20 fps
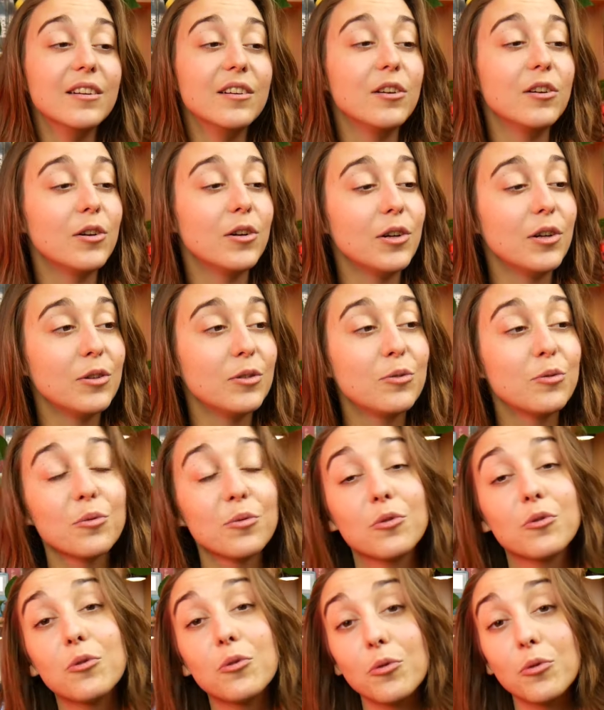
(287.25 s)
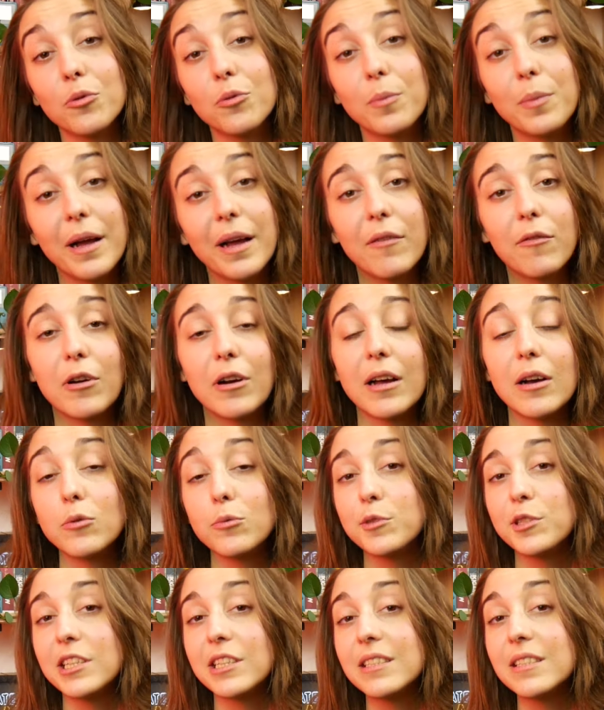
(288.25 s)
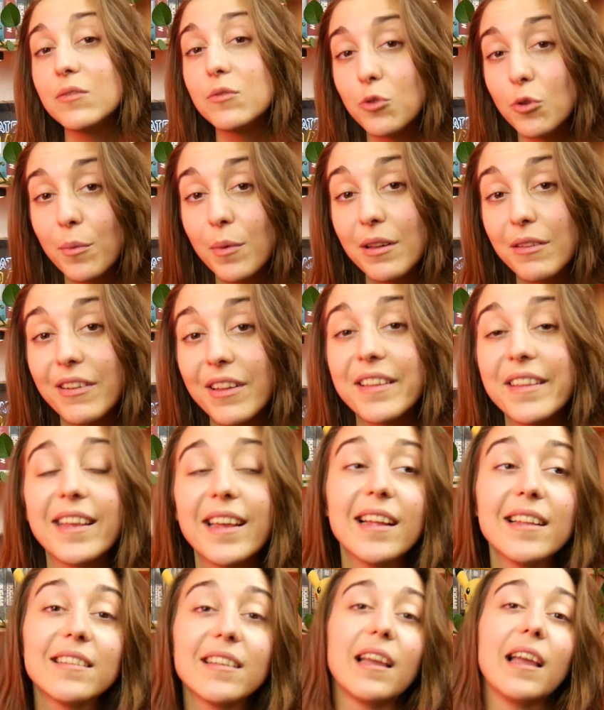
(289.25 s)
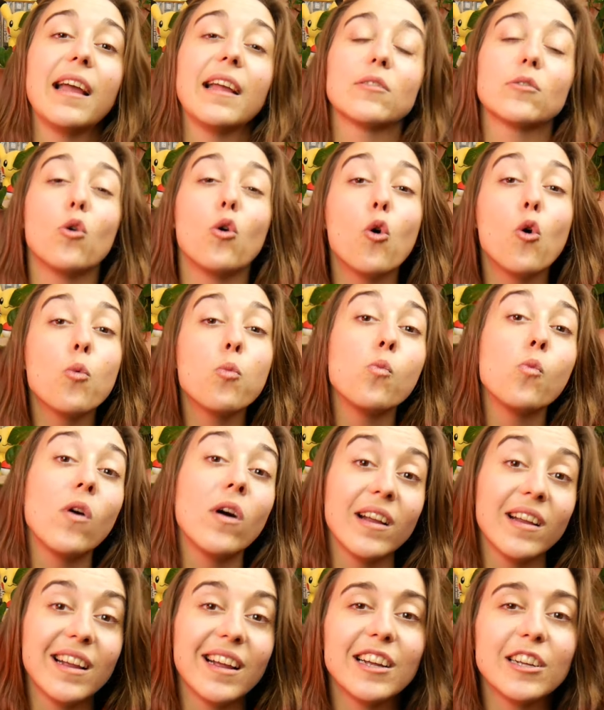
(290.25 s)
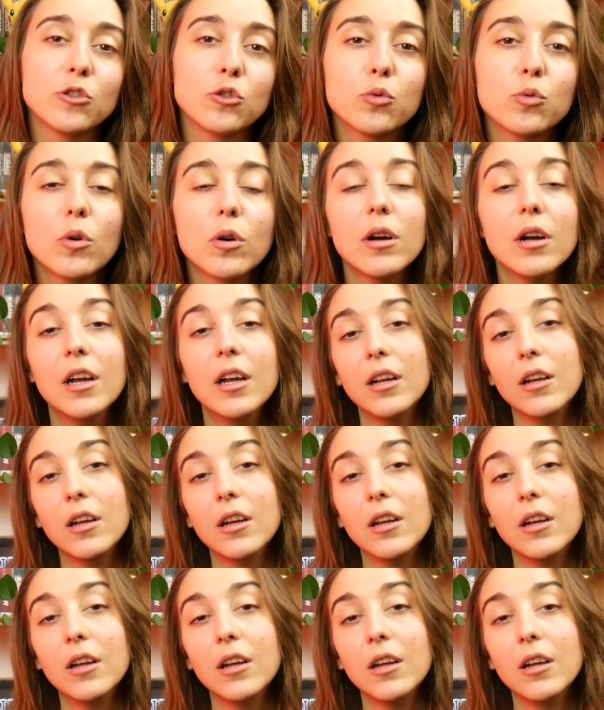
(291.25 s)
Euh, donc, euh, bah voilà. Objectif 2024, être au moins à jour